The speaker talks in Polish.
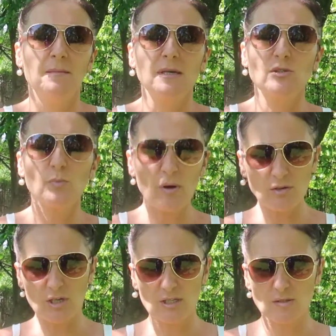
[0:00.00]
ma
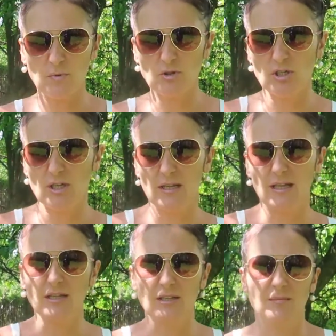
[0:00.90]
zupełnie inne spojrzenie na
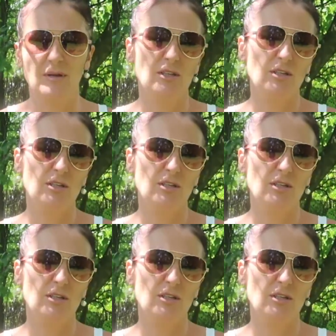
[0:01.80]
dany temat.